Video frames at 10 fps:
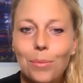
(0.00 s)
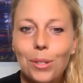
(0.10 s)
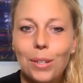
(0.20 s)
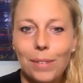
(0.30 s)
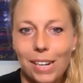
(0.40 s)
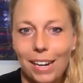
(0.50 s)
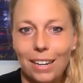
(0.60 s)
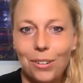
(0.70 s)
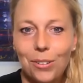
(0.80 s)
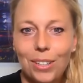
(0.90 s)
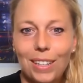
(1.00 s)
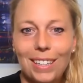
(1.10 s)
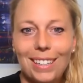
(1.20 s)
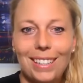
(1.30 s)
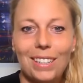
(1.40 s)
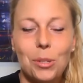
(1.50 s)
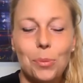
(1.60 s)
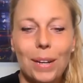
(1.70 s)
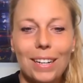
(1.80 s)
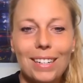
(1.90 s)
müsst ihr mal reinhören, richtig
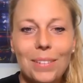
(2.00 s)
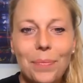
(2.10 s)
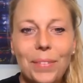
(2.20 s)
spannend.